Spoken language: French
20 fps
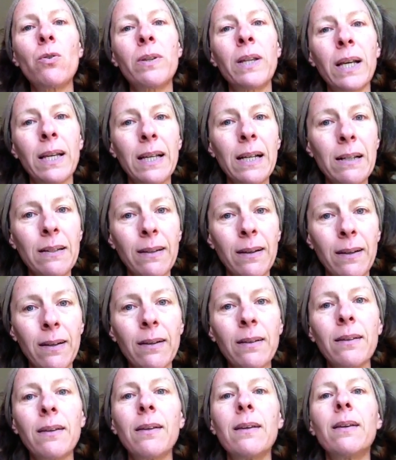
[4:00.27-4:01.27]
on a
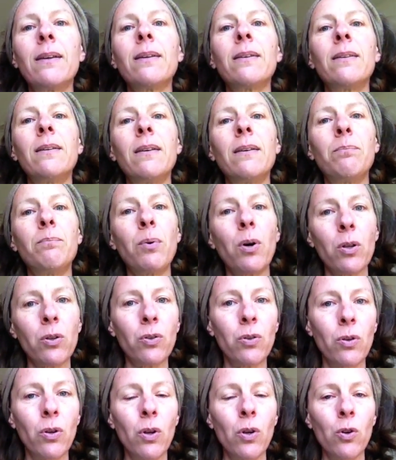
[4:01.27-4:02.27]
quelqu'un qui
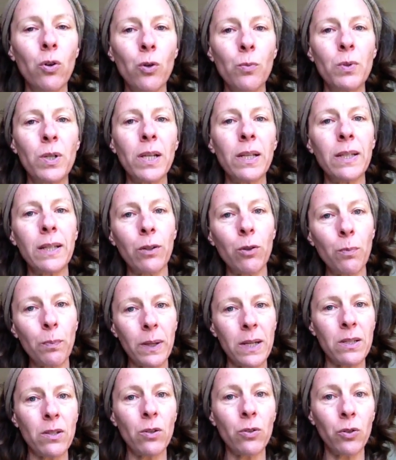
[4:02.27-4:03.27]
porte l'objet qui
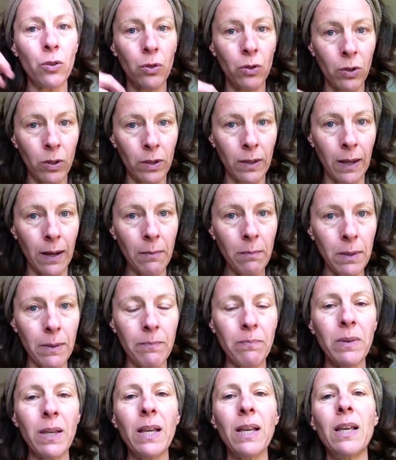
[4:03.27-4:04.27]
représente notre âme,
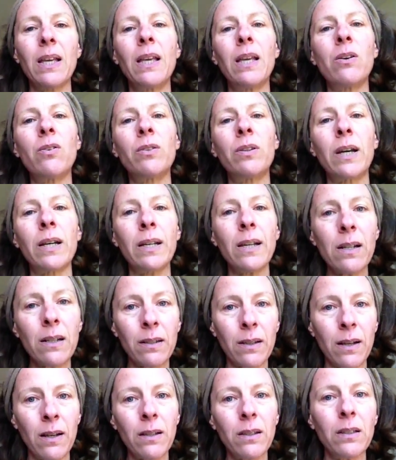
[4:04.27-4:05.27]
et on a
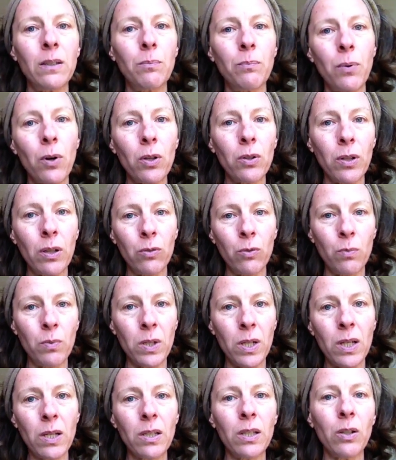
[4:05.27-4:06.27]
quelqu'un qui porte un
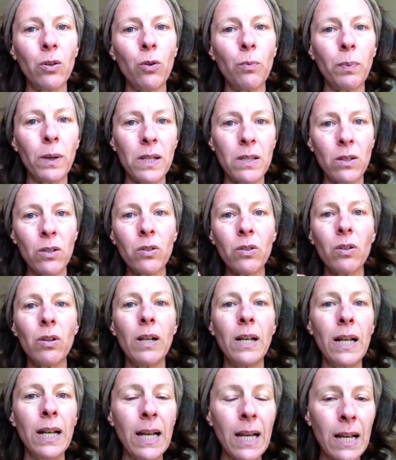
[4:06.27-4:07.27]
objet qui représente
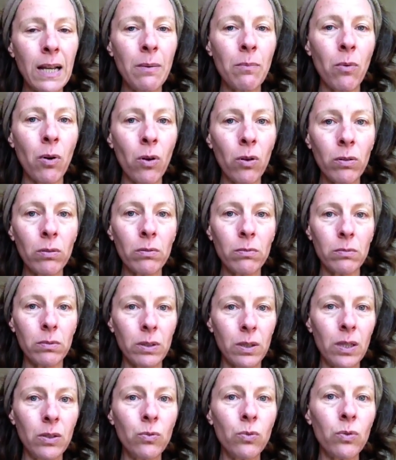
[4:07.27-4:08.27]
l'élément
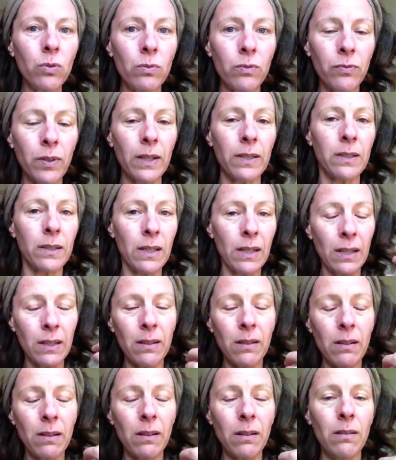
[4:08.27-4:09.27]
qui nous, enfin,
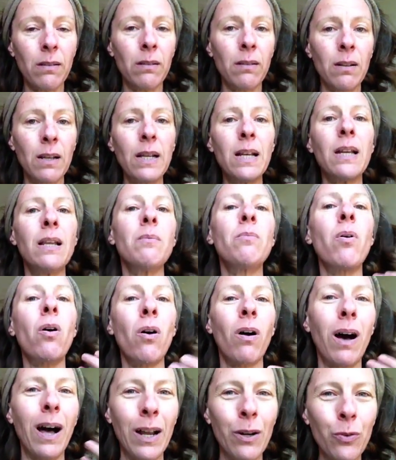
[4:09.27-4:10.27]

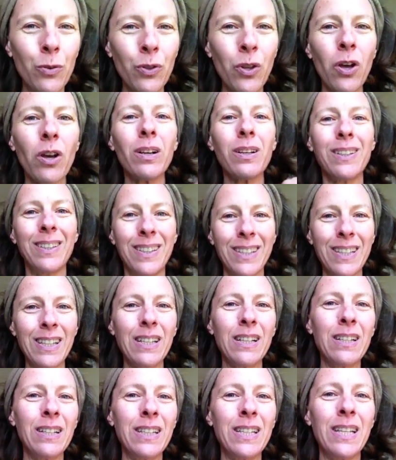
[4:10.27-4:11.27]
l'élément à l'honneur
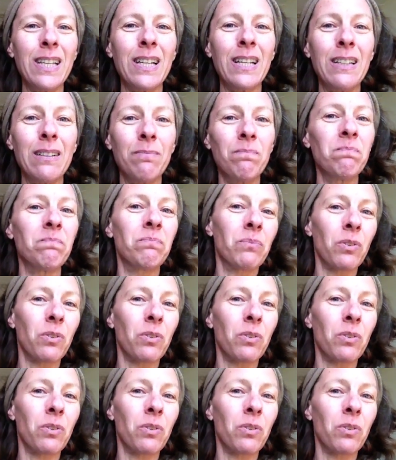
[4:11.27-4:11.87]
qui, qui est